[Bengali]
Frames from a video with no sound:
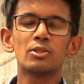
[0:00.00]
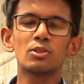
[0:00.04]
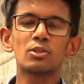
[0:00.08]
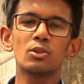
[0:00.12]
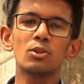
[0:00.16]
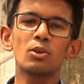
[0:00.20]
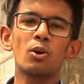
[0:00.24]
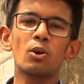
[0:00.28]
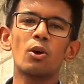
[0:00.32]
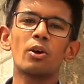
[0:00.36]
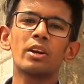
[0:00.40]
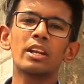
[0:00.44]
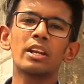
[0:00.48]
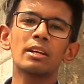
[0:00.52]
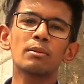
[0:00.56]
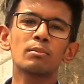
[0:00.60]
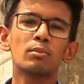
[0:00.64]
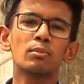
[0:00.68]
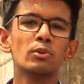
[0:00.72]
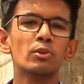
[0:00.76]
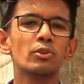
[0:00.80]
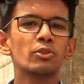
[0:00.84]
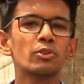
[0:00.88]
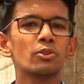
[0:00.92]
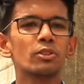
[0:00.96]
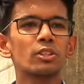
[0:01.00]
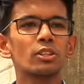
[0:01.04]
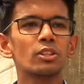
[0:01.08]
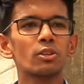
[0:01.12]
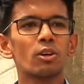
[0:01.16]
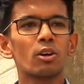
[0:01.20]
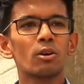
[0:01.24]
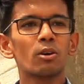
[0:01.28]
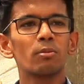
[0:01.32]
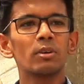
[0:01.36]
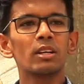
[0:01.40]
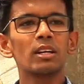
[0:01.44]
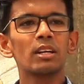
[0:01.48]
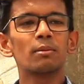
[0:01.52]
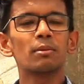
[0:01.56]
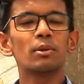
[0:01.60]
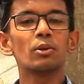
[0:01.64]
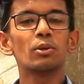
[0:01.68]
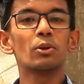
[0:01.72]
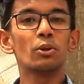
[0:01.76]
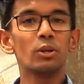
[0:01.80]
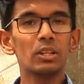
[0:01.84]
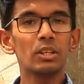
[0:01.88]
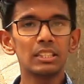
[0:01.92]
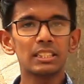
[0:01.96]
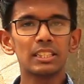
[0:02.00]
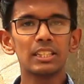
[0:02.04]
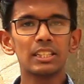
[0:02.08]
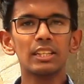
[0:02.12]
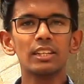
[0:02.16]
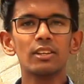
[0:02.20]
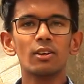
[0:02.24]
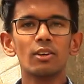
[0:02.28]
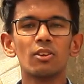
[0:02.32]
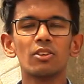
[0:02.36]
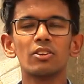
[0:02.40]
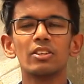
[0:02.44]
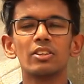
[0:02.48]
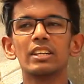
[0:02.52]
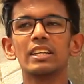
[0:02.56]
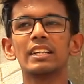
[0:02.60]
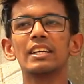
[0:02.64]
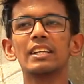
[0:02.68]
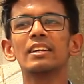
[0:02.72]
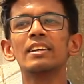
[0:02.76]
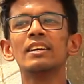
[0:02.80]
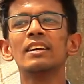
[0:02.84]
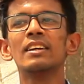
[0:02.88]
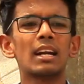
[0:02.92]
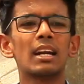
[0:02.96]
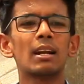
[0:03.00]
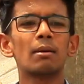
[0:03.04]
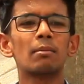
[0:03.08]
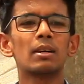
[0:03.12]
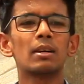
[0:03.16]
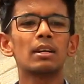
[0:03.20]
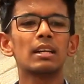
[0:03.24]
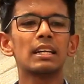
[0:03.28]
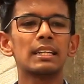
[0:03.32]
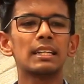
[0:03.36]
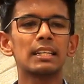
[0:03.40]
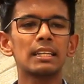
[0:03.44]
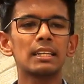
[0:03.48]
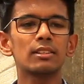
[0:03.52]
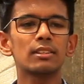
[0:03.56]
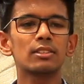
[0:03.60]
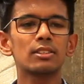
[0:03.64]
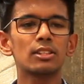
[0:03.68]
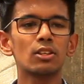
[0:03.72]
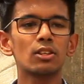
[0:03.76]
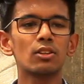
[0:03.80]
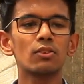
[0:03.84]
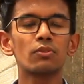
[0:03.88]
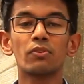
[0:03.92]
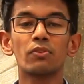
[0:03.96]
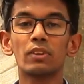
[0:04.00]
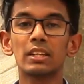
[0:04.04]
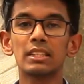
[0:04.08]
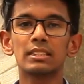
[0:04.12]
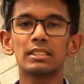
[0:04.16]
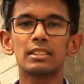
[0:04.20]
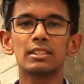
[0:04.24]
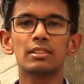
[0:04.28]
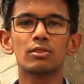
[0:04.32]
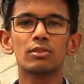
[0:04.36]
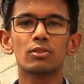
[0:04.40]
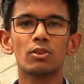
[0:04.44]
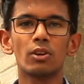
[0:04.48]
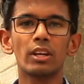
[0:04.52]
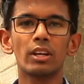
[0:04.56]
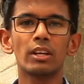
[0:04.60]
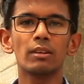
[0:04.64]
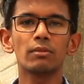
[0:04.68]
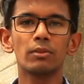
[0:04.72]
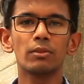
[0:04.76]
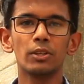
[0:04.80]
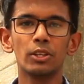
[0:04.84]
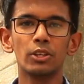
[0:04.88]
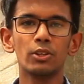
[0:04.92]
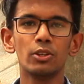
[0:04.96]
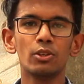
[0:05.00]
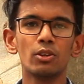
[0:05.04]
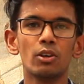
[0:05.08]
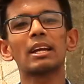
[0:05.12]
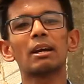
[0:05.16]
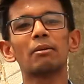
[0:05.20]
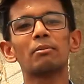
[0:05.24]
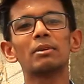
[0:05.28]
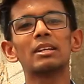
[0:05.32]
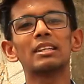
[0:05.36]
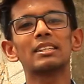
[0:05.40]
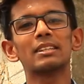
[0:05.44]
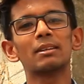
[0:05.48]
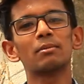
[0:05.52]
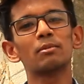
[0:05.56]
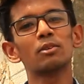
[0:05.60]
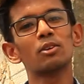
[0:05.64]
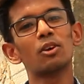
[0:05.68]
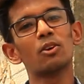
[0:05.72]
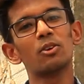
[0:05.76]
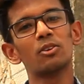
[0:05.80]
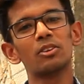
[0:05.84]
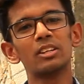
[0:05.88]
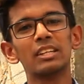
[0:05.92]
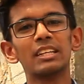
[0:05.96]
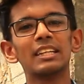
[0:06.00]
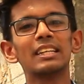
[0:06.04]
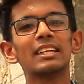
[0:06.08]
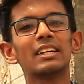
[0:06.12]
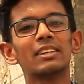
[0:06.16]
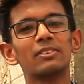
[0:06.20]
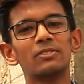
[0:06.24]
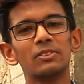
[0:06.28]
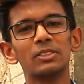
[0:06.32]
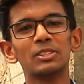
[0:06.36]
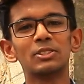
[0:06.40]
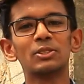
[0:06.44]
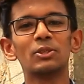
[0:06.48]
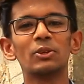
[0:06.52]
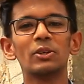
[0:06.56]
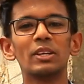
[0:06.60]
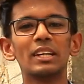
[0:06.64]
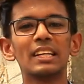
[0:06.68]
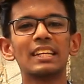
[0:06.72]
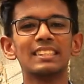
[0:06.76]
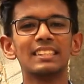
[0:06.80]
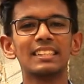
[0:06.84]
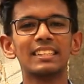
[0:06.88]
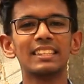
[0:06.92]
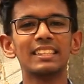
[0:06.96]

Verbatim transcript: সো অনেক ভুল ত্রুটি হবে আমার হয়েছে অলরেডি আর আমার এটি ছিল ফার্স্ট ড্রয়িং ভিডিও ক্যামেরার সামনে অলরেডি নার্ভাস হয়ে